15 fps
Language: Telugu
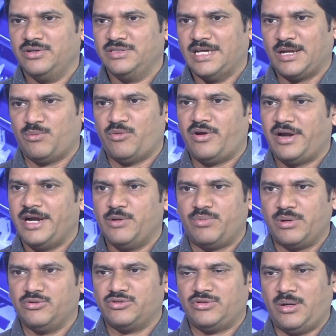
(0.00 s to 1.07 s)
జగన్మోహన్ రెడ్డి
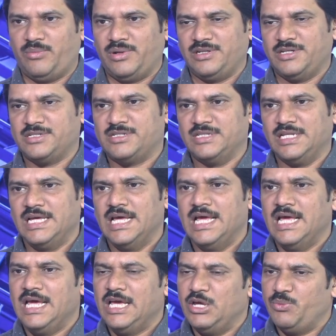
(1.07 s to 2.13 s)
ప్రభుత్వం అమలు చేసింది
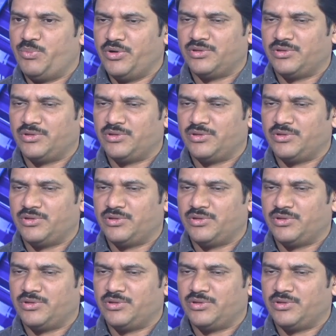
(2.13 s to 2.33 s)
ఇప్పుడు